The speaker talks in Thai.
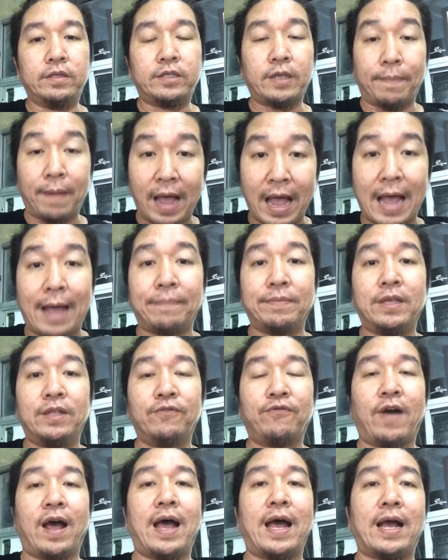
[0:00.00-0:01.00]
สภาพดิน
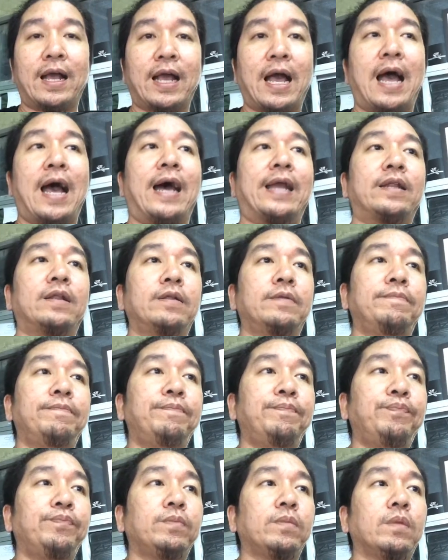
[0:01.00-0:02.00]
ฟ้าอากาศ
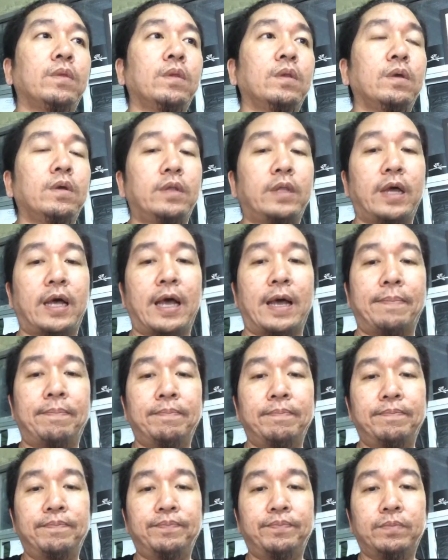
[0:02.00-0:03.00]
นะครับ
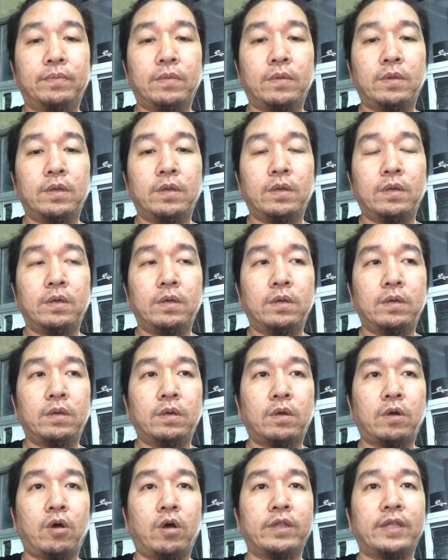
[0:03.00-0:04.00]

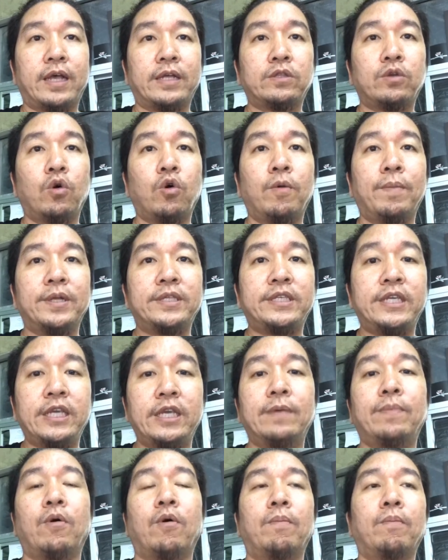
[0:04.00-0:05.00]
ก็ถ้าโทรมา
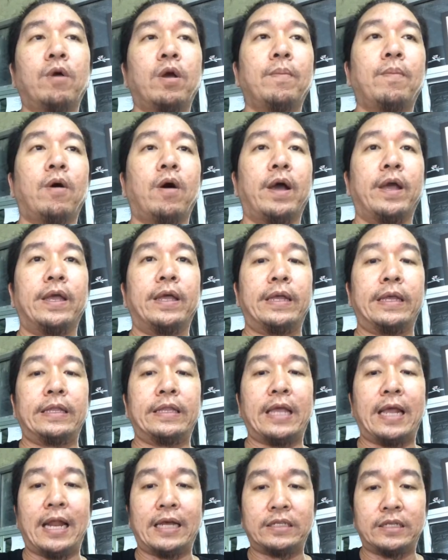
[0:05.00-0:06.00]
จี้ผมบ่อย ๆ
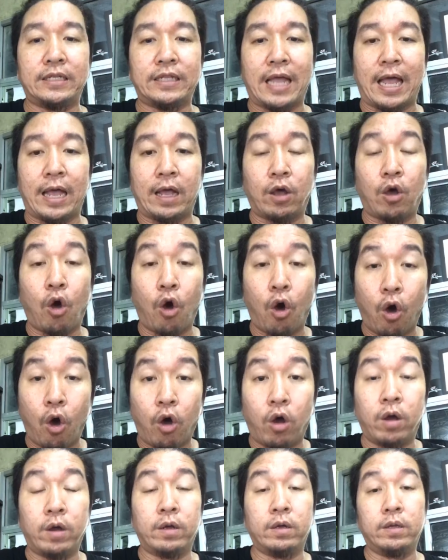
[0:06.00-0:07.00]
ในลักษณะขอ
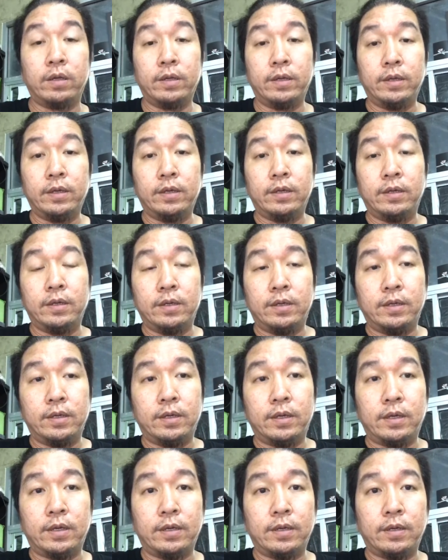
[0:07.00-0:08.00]
ง
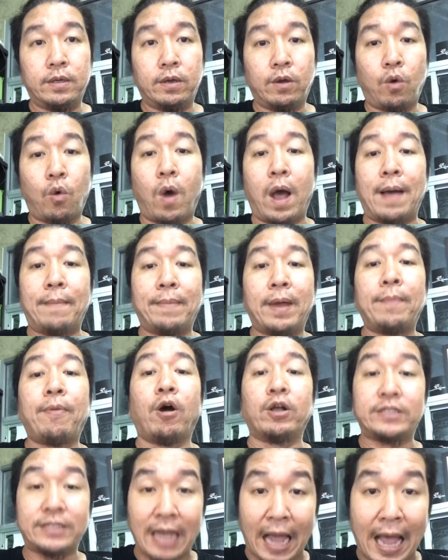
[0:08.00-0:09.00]
ความไม่พ
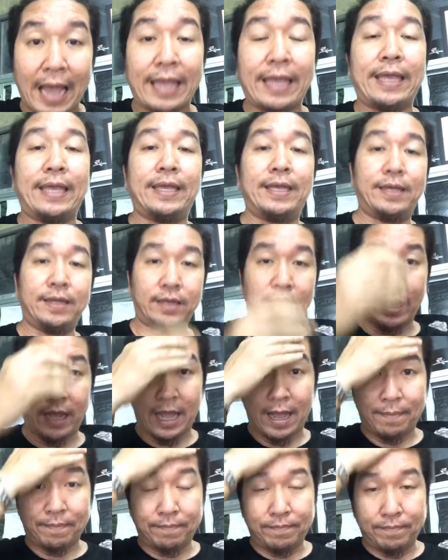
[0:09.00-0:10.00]
อใจนะค
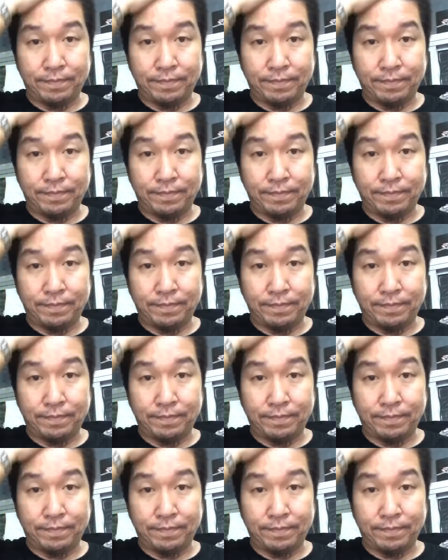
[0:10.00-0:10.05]
รับ